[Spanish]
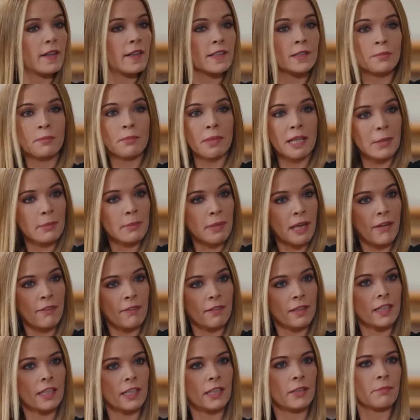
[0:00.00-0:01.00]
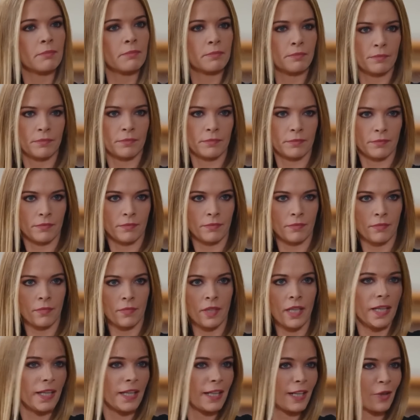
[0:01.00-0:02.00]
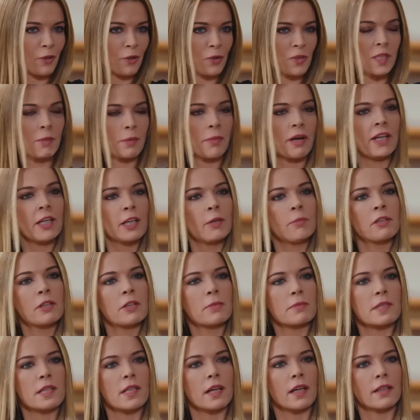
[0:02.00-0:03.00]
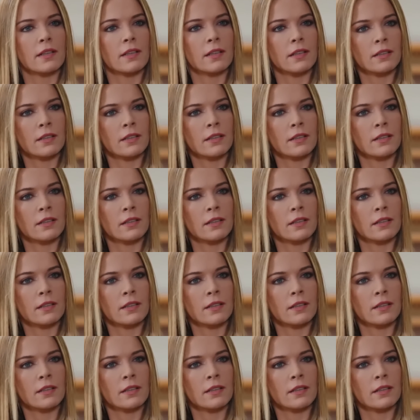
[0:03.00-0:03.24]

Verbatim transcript: mi vida y mi matrimonio. Resolveré cualquier problema yo